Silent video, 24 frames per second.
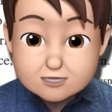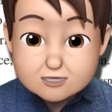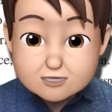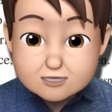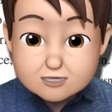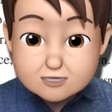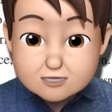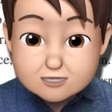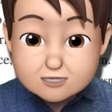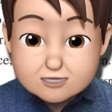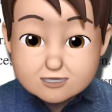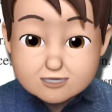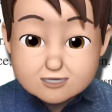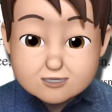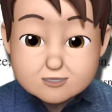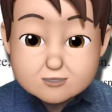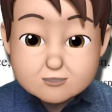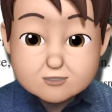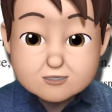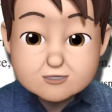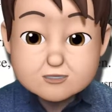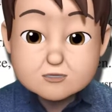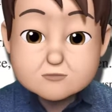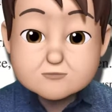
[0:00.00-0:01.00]

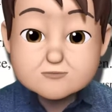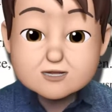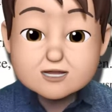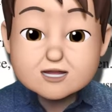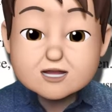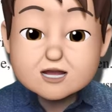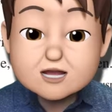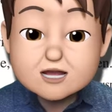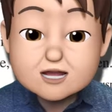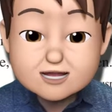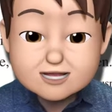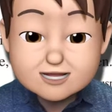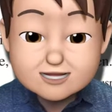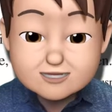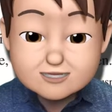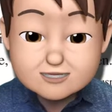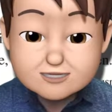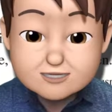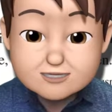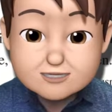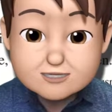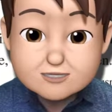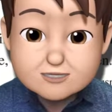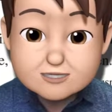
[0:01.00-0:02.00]
stereoscopic
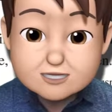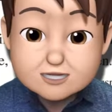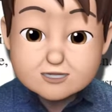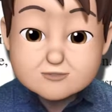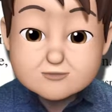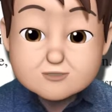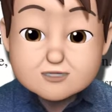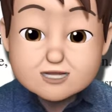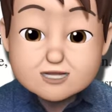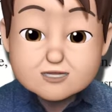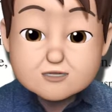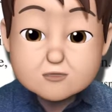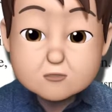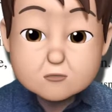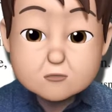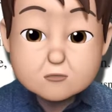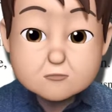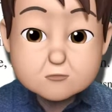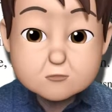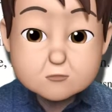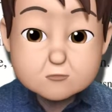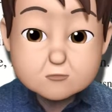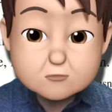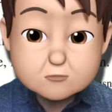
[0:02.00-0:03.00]
eyes, 입체적으로
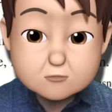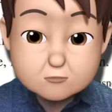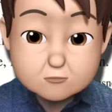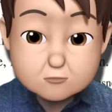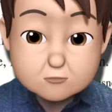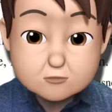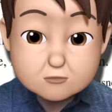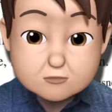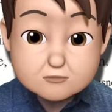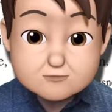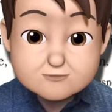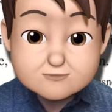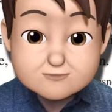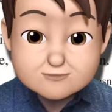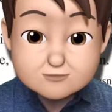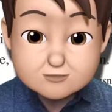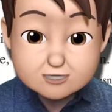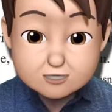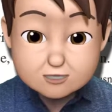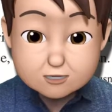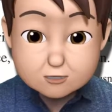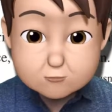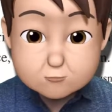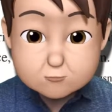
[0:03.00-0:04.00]
보는 눈,
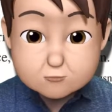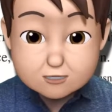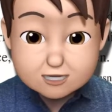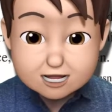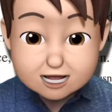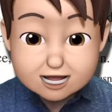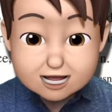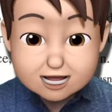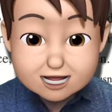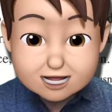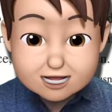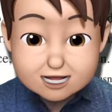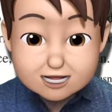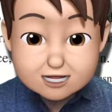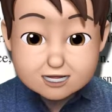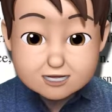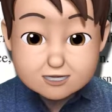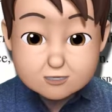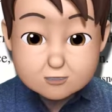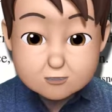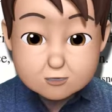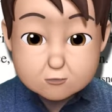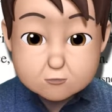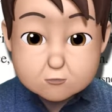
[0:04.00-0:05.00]
그리고 뇌,
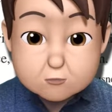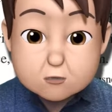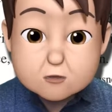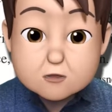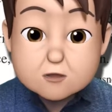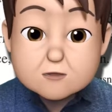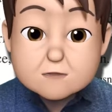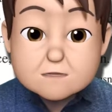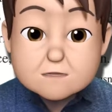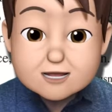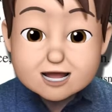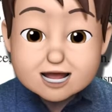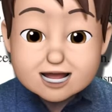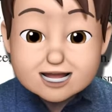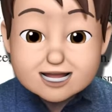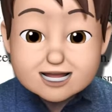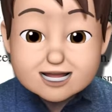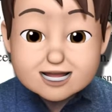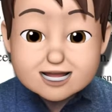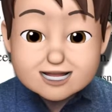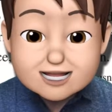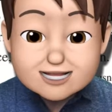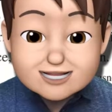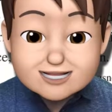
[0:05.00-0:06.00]
그리고
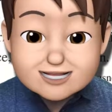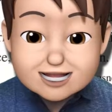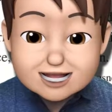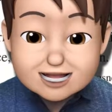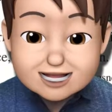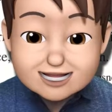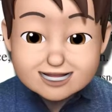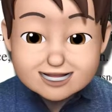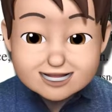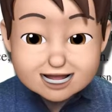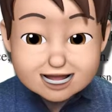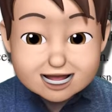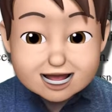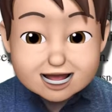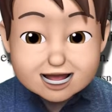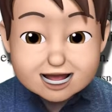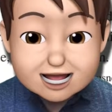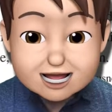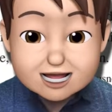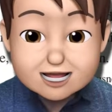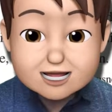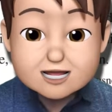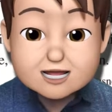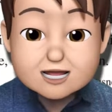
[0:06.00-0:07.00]
팔다리 사이에
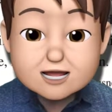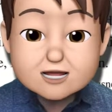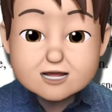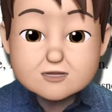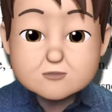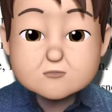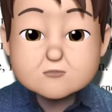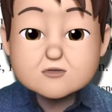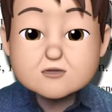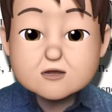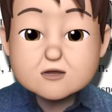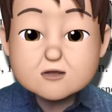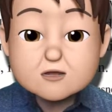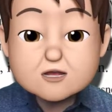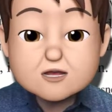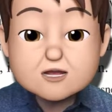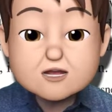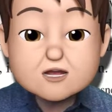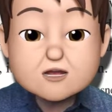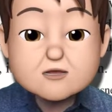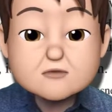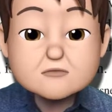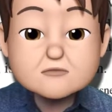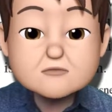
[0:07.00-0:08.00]
아주 전례
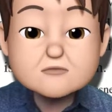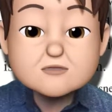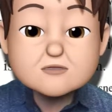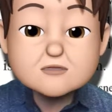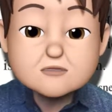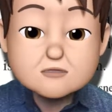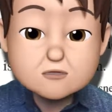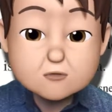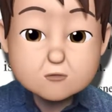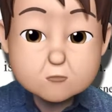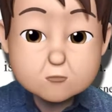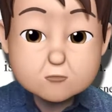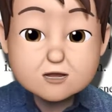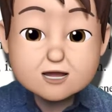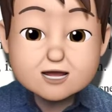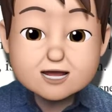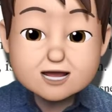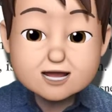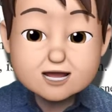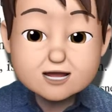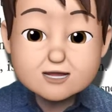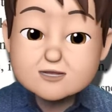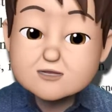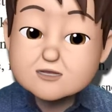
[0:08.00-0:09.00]
없는
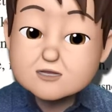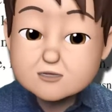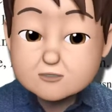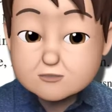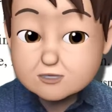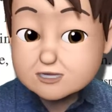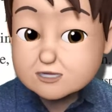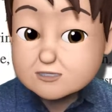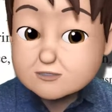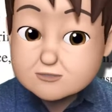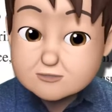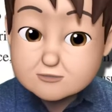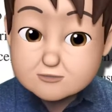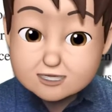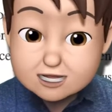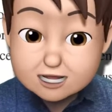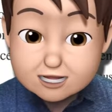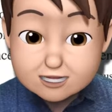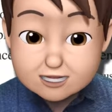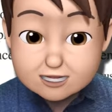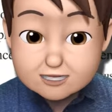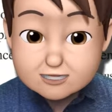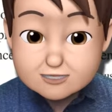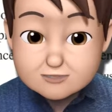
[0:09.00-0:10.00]
조화의
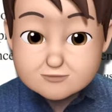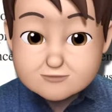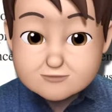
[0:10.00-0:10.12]
결과였습니다.